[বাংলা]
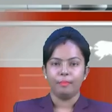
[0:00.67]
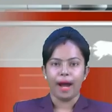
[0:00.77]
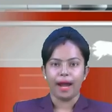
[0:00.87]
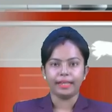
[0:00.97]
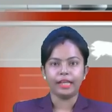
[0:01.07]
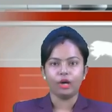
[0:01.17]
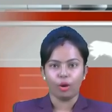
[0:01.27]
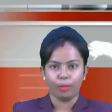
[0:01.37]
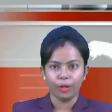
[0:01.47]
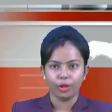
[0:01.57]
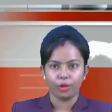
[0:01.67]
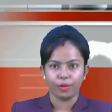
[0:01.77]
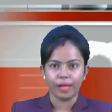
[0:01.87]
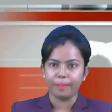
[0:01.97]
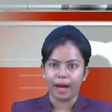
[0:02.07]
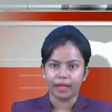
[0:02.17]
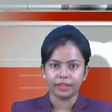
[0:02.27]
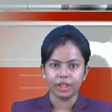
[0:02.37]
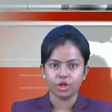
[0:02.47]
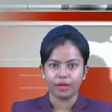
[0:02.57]
ভাটি অভয়নগরের
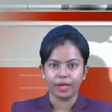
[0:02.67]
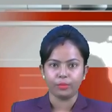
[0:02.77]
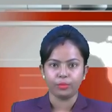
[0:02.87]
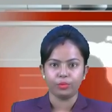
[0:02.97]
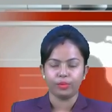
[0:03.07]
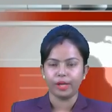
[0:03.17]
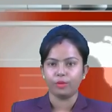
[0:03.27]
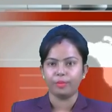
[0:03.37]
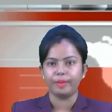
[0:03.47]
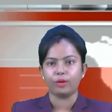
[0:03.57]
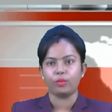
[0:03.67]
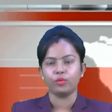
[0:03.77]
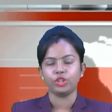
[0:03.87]
ভাতৃসংঘের উদ্যোগে রবিবার